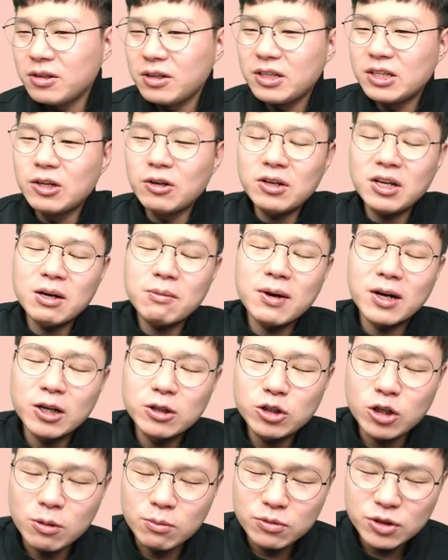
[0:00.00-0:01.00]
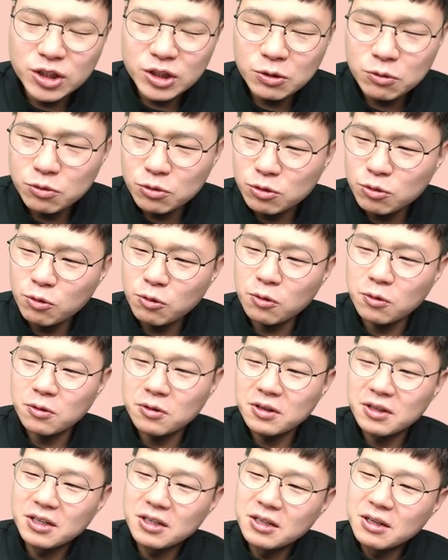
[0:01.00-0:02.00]
이렇게 말하는 젊은 친구들도
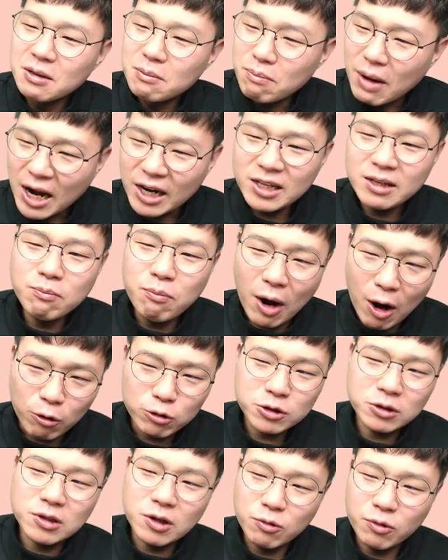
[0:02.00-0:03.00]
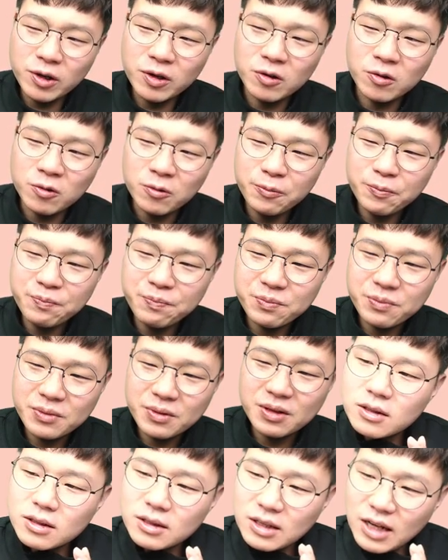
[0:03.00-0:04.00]
많이 봐오셨다고 해요.
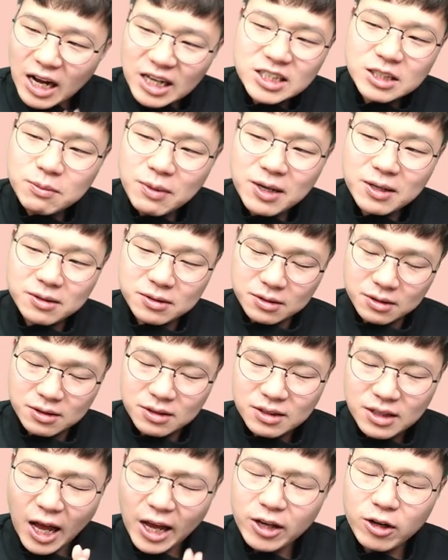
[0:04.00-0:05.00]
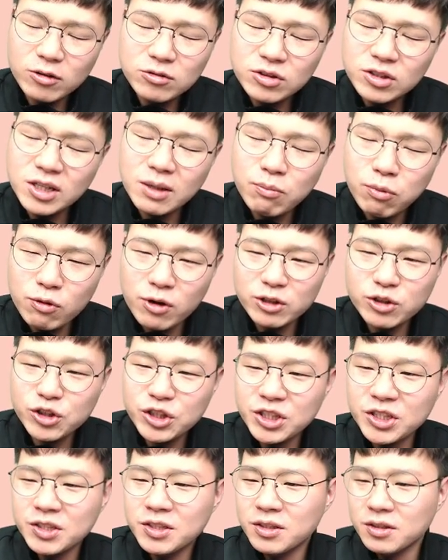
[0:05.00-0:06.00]
하지만 다이어트의 본래
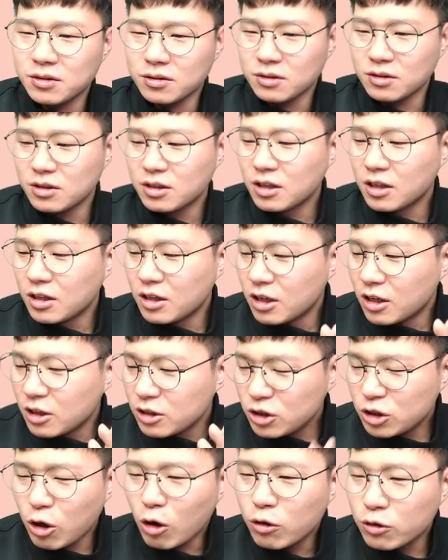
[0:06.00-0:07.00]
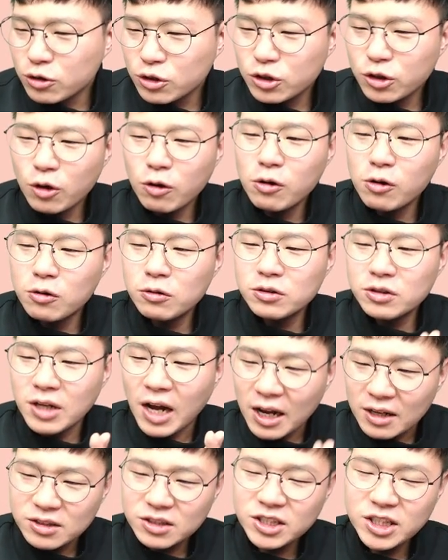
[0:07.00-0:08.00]
취지는
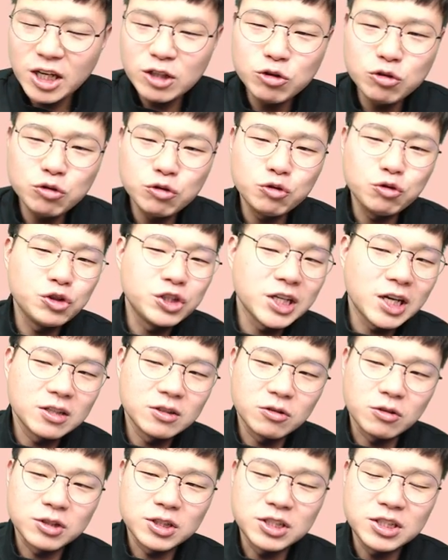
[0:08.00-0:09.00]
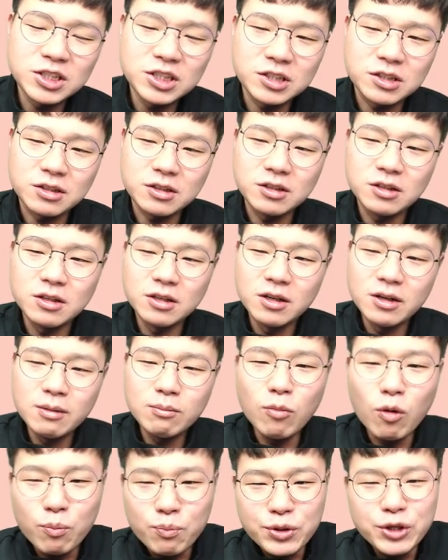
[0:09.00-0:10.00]
적정한 체중을 유지하는 것이지
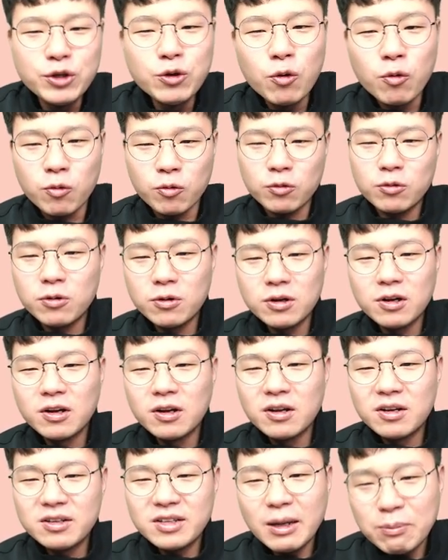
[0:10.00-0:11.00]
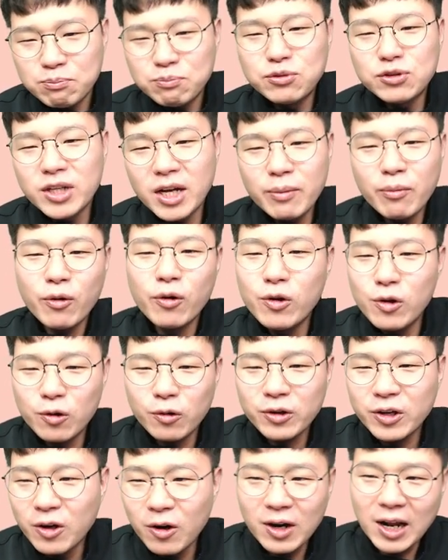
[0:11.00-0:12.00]
뭐 미용, 예쁘게 보이려고
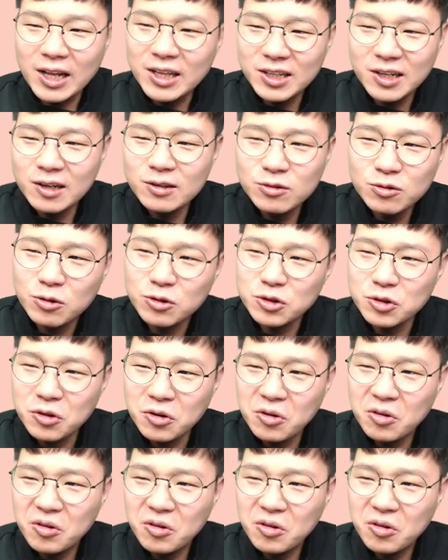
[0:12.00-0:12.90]
이건 아니라는 거죠.